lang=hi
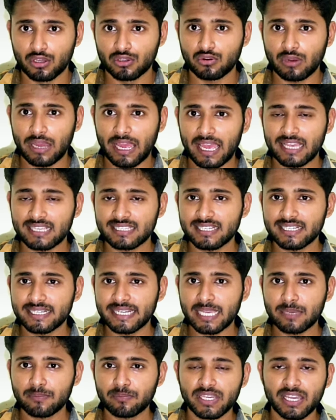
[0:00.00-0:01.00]
तो ऐसे
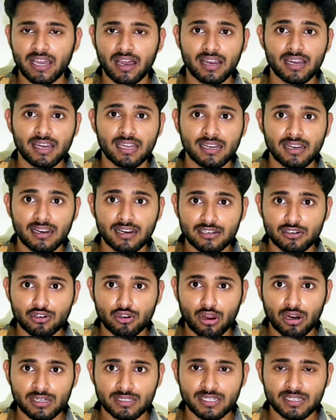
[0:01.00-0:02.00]
टाइम पे अगर
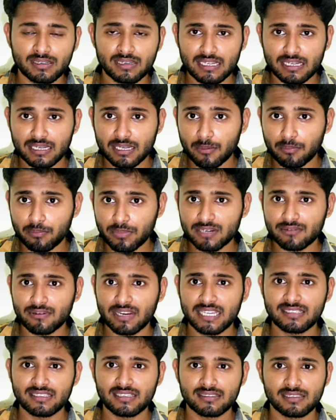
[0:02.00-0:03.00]
डॉक्टर नंबर
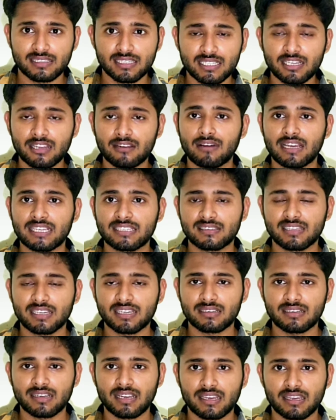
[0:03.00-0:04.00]
वाइज या सीरियल वाइज
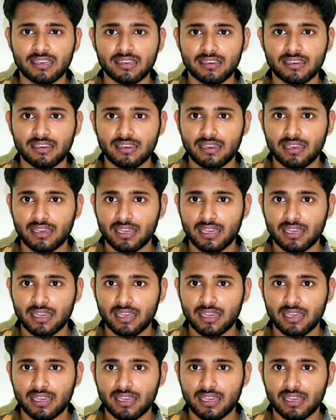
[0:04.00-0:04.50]
देखने लगेंगे